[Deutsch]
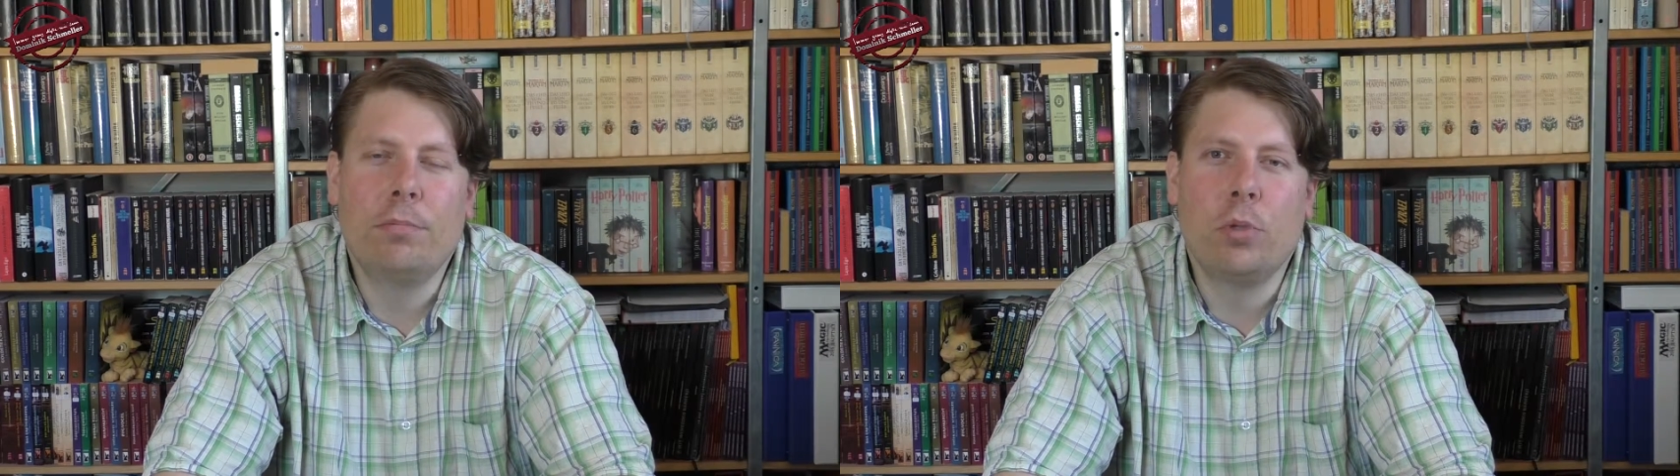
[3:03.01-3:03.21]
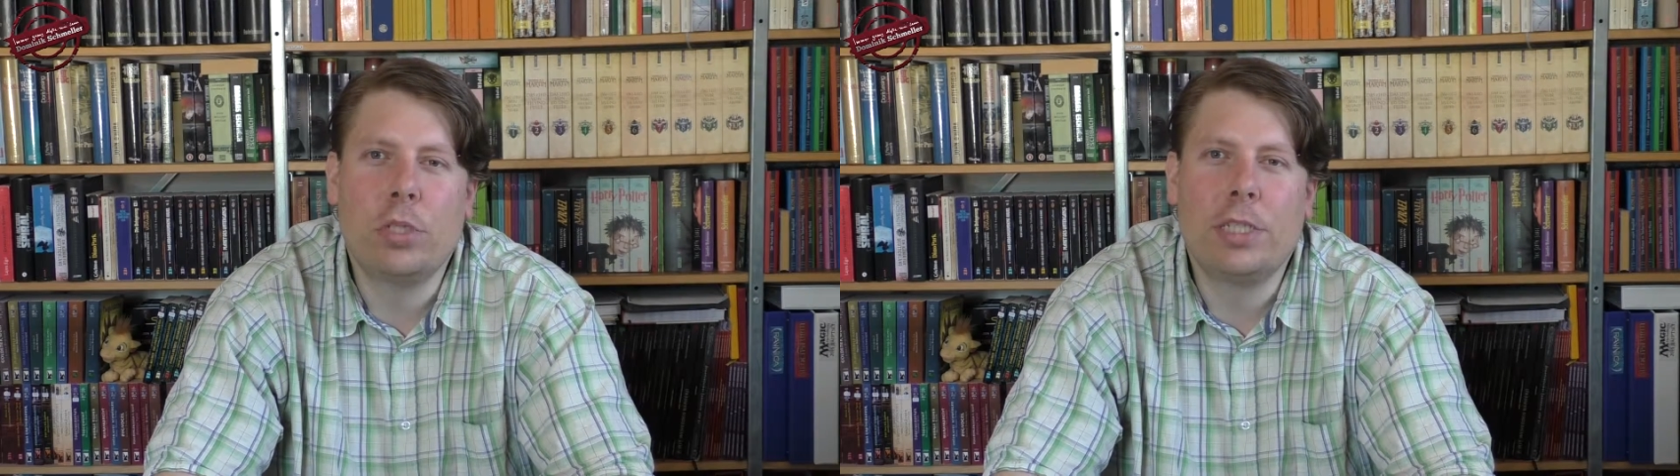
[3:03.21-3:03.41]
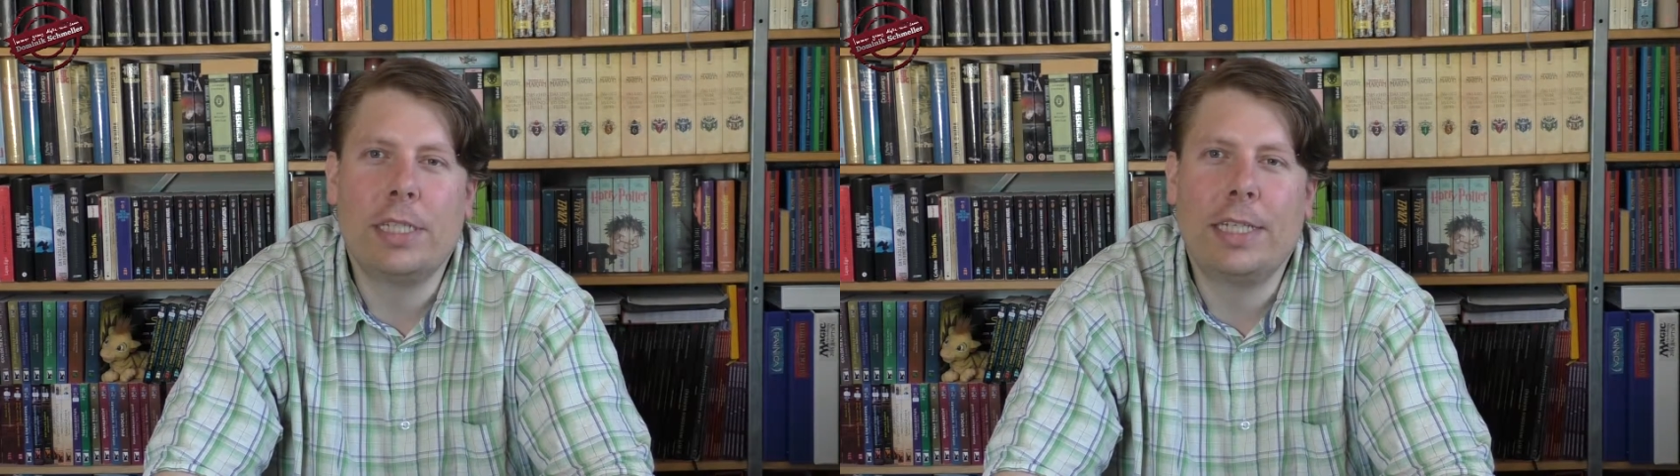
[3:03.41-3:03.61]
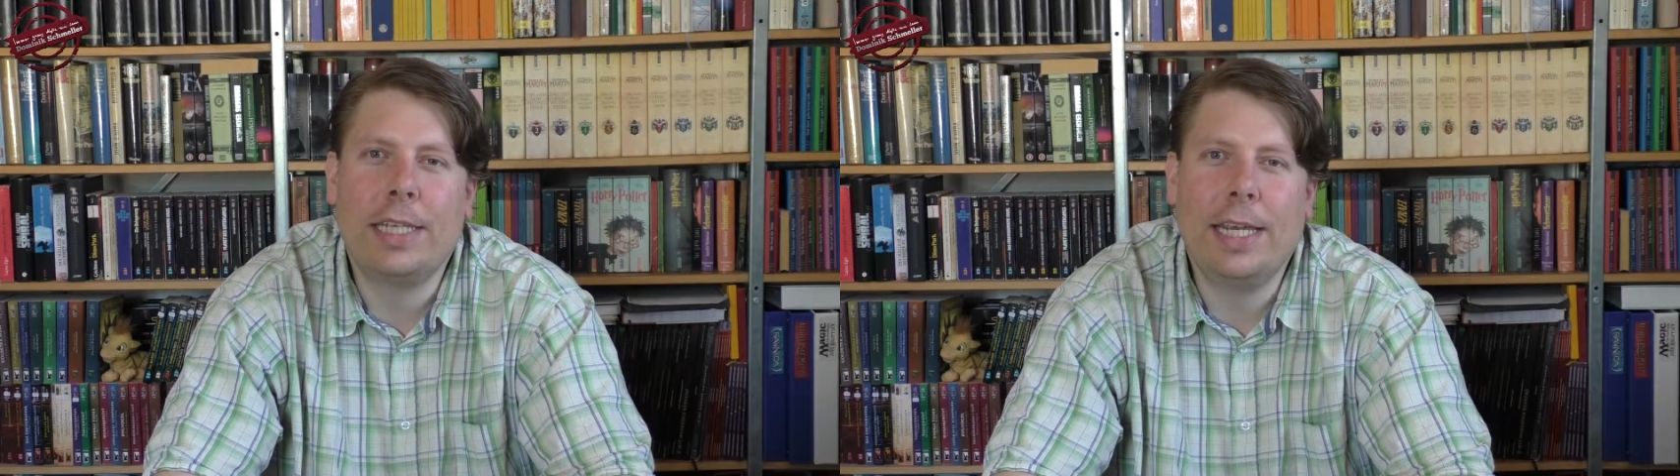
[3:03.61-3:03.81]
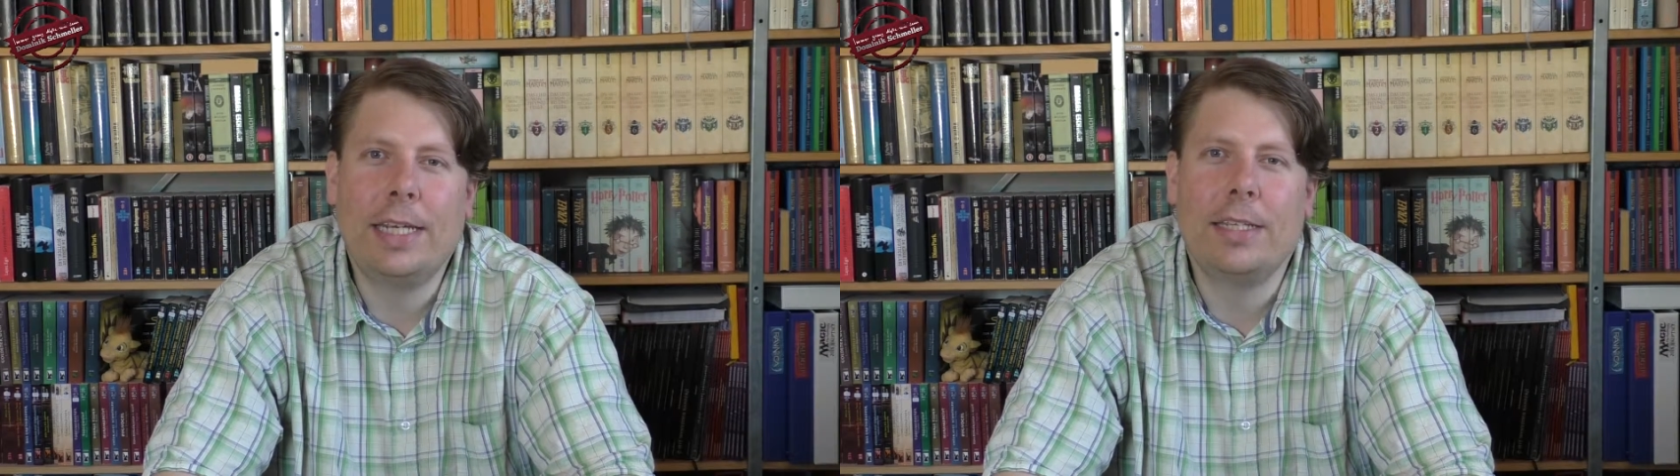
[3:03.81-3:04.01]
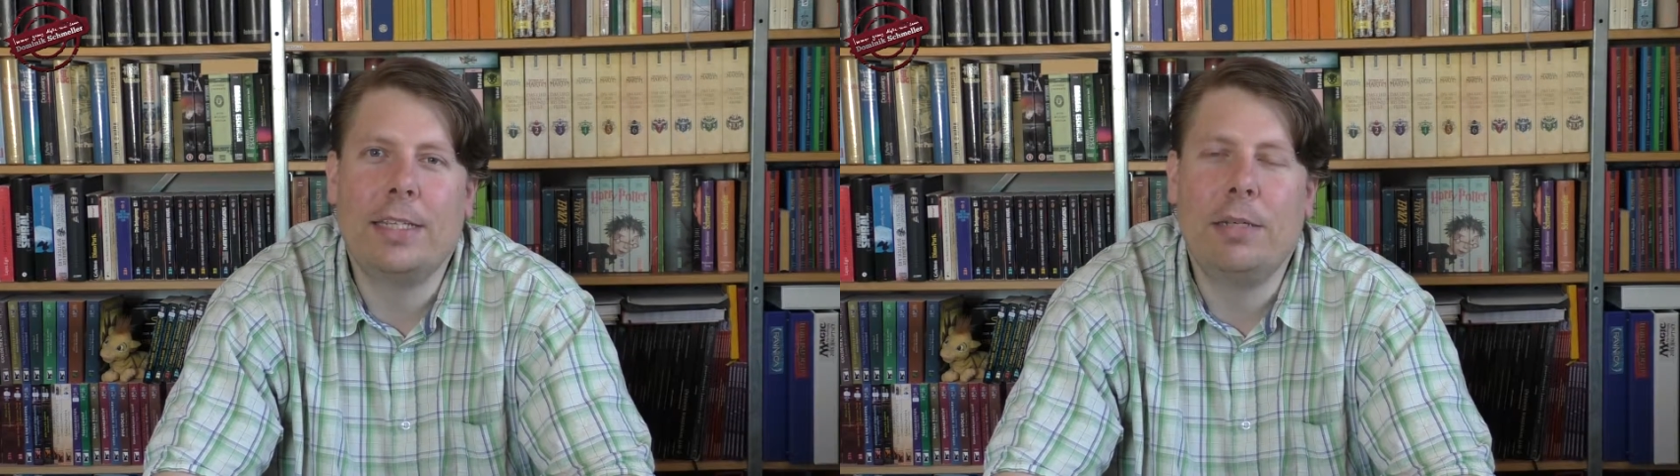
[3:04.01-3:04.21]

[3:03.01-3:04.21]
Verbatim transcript: müssen sich gegen